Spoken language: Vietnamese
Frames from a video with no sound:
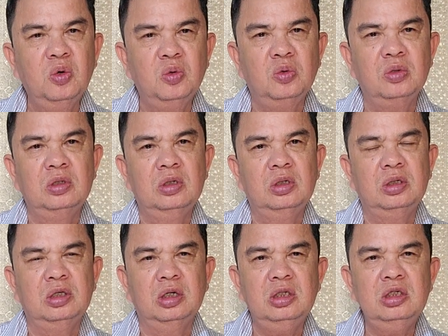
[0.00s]
Dù
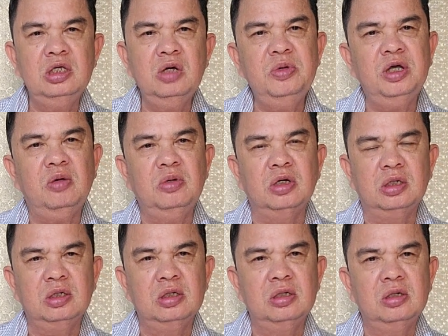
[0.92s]
những nhân viên công
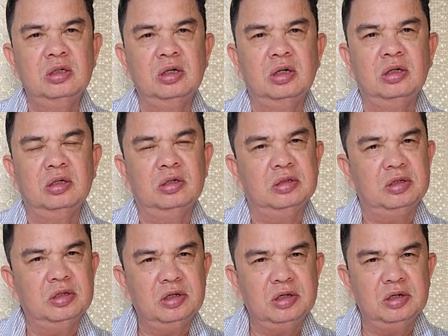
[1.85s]
lực à,
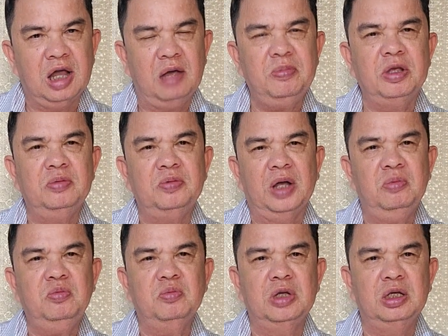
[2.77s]
đã bị
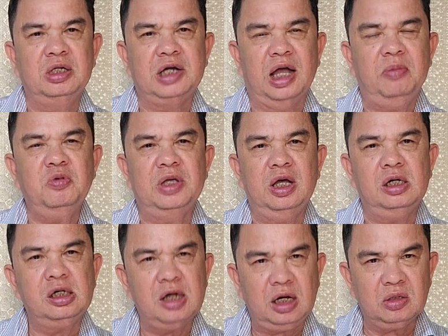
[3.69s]
phải bị trả một
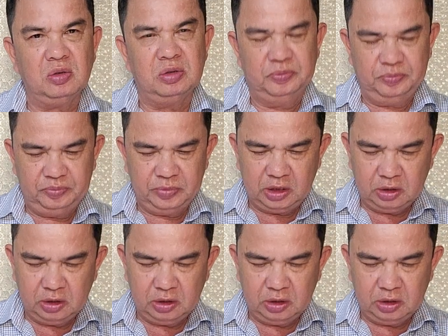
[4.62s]
giá rất đắt rồi.